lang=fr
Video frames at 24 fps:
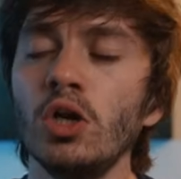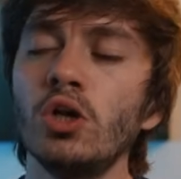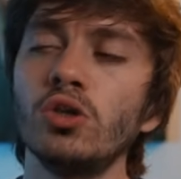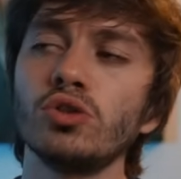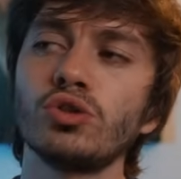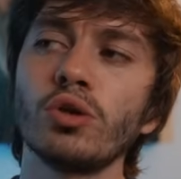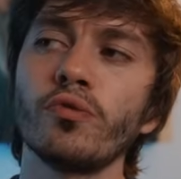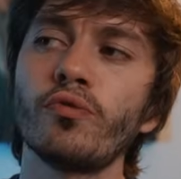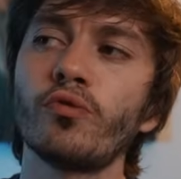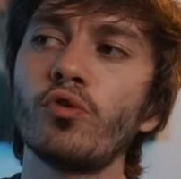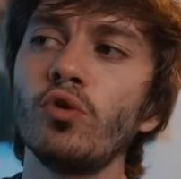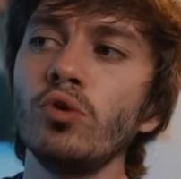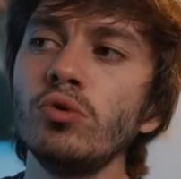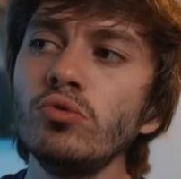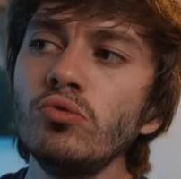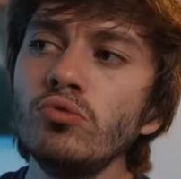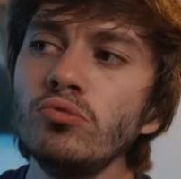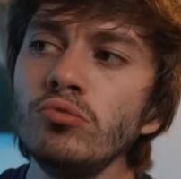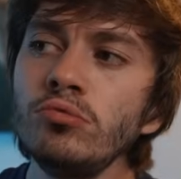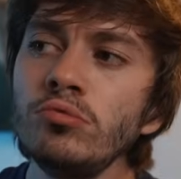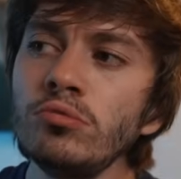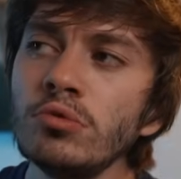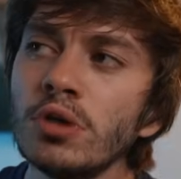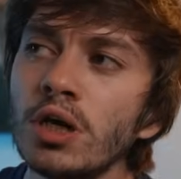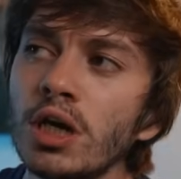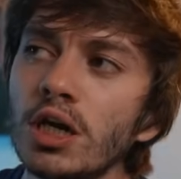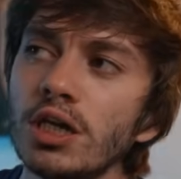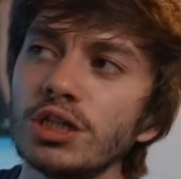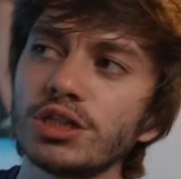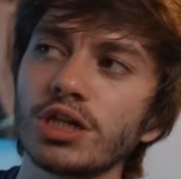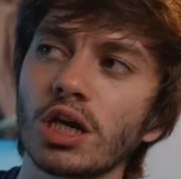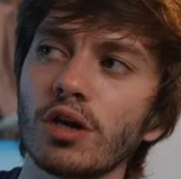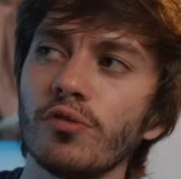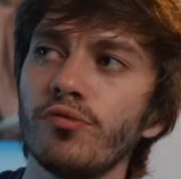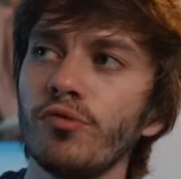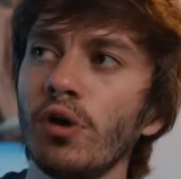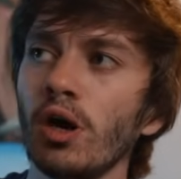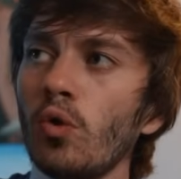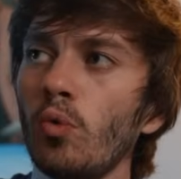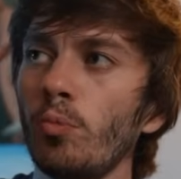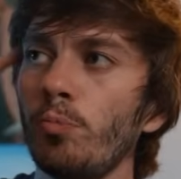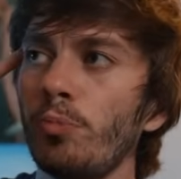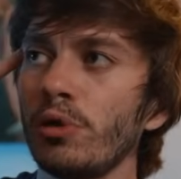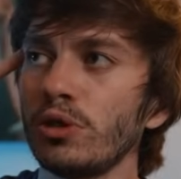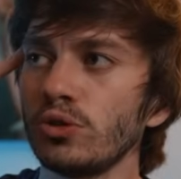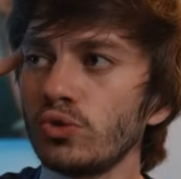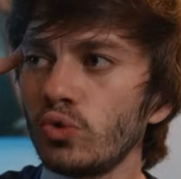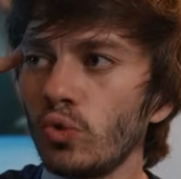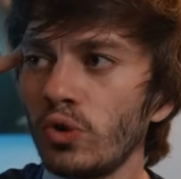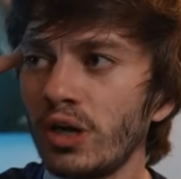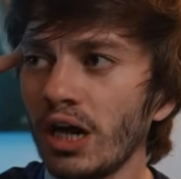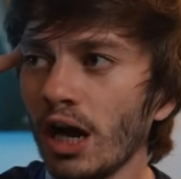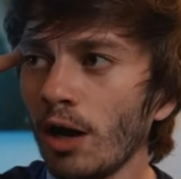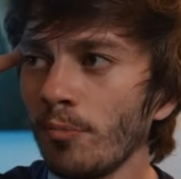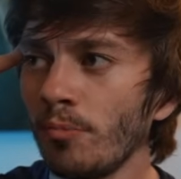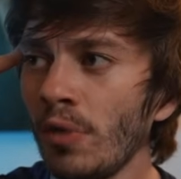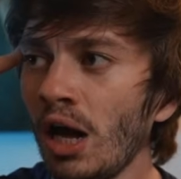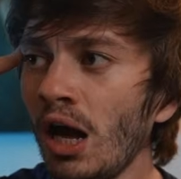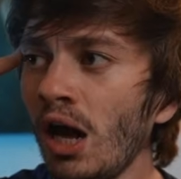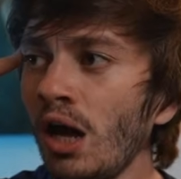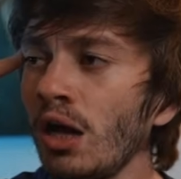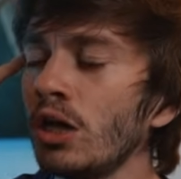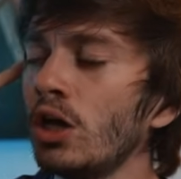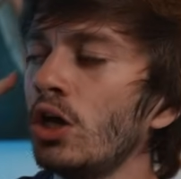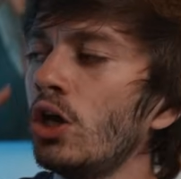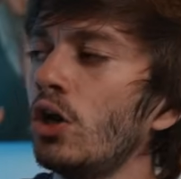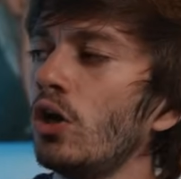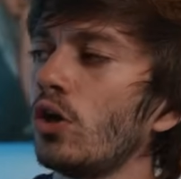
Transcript: Sauf que nous, chaque fois qu'on pense au karma,